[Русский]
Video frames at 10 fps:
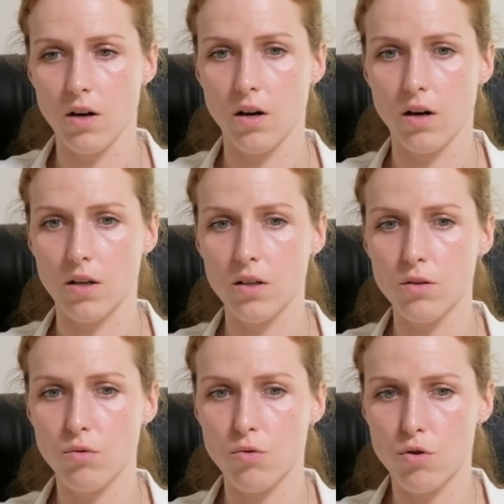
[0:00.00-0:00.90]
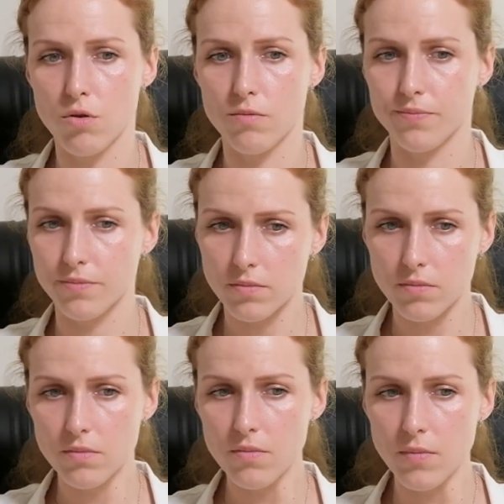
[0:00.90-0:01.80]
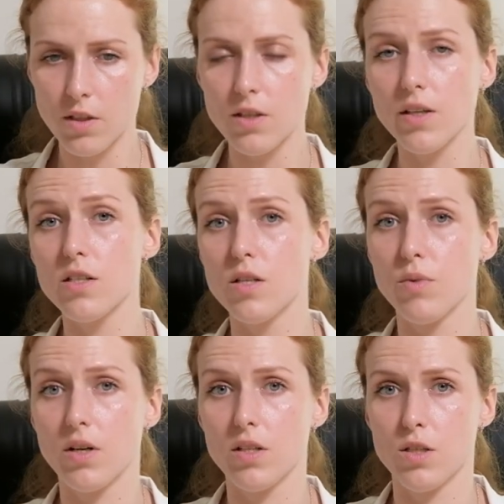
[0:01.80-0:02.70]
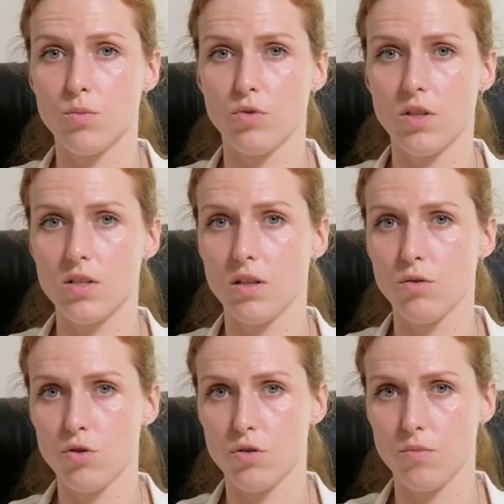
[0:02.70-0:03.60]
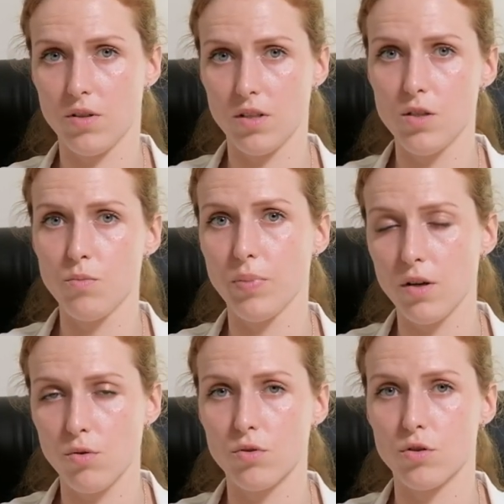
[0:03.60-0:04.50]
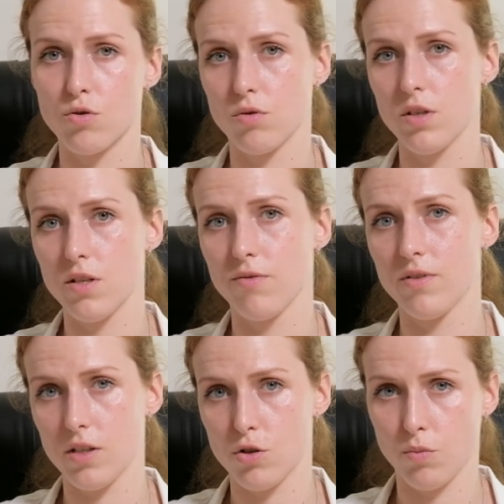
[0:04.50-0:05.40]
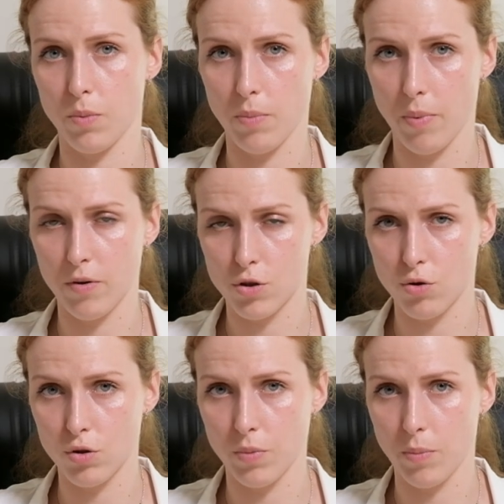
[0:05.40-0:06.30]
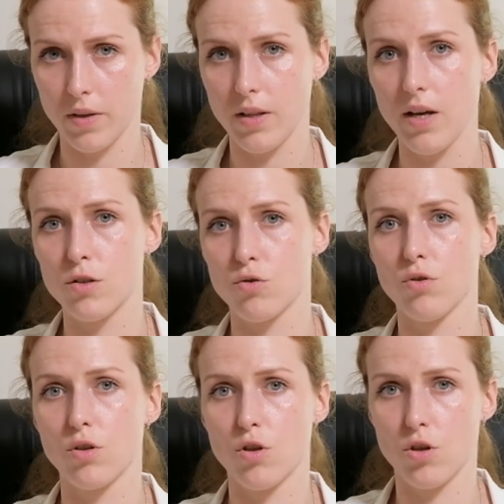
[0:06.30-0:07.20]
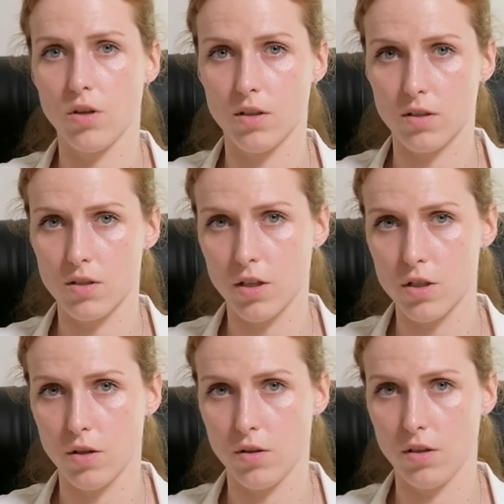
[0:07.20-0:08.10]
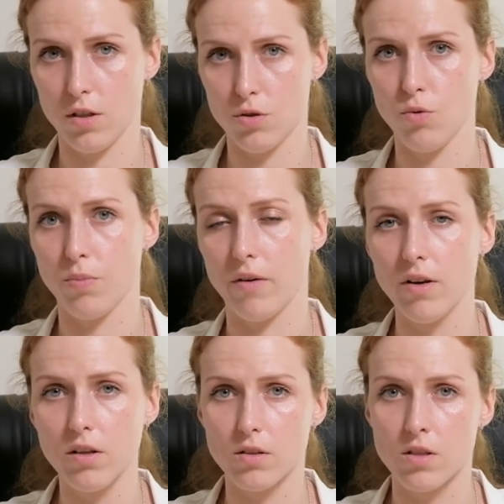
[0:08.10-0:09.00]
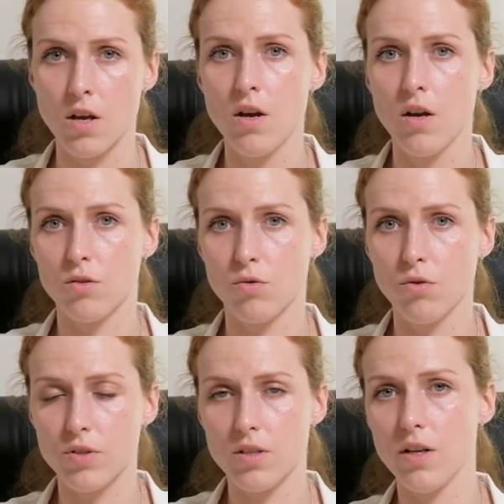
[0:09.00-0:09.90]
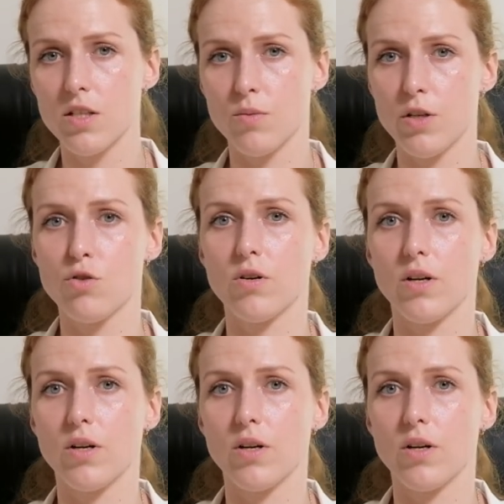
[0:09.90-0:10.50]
А, это очень интересный механизм. У нас заложен механизм природы, что если в глаз что-то попадает, что-то начинает раздражать глазную поверхность, то выделяется большое